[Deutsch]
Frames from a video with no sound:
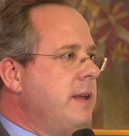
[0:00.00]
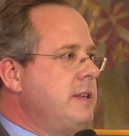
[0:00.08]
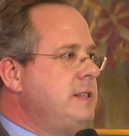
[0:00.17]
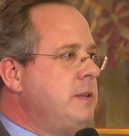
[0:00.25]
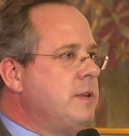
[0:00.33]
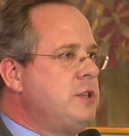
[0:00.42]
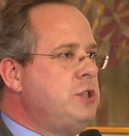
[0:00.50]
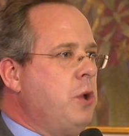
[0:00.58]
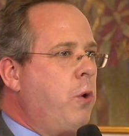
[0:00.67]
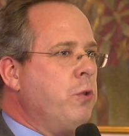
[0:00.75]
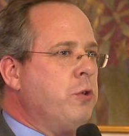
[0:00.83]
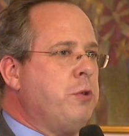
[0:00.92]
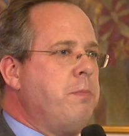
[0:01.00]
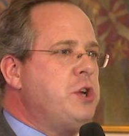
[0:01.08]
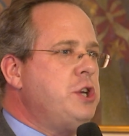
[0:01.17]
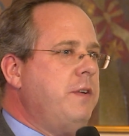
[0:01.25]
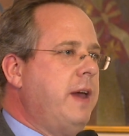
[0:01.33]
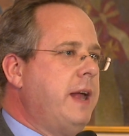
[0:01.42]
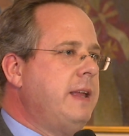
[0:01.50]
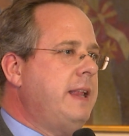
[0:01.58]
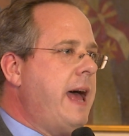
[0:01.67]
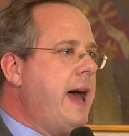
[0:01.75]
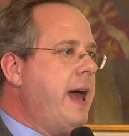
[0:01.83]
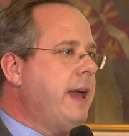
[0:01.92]
Situation und
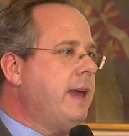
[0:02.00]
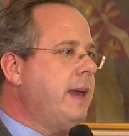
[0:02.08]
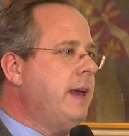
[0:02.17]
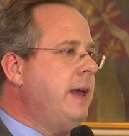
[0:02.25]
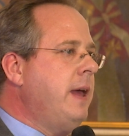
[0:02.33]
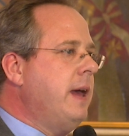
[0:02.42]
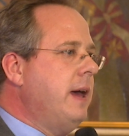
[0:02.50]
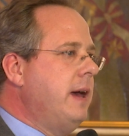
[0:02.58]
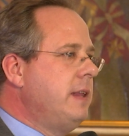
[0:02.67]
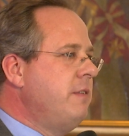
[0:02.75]
Beschwerdelage äh,